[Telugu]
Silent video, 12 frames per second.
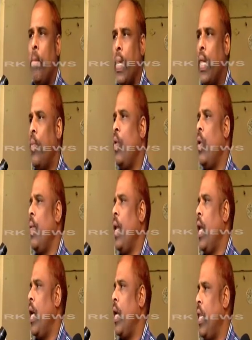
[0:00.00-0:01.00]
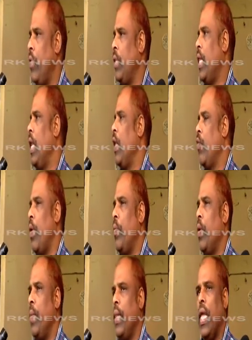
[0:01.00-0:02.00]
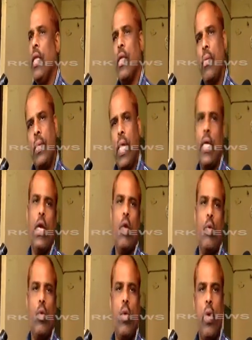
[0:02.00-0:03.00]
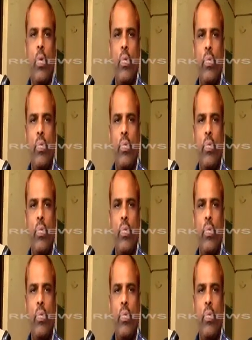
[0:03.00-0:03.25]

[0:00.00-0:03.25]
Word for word: పదమూడు వేల రెండు వందల ఇరవై మూడు మంది ఎగ్జామ్స్ అటెండ్ అవుతున్నారు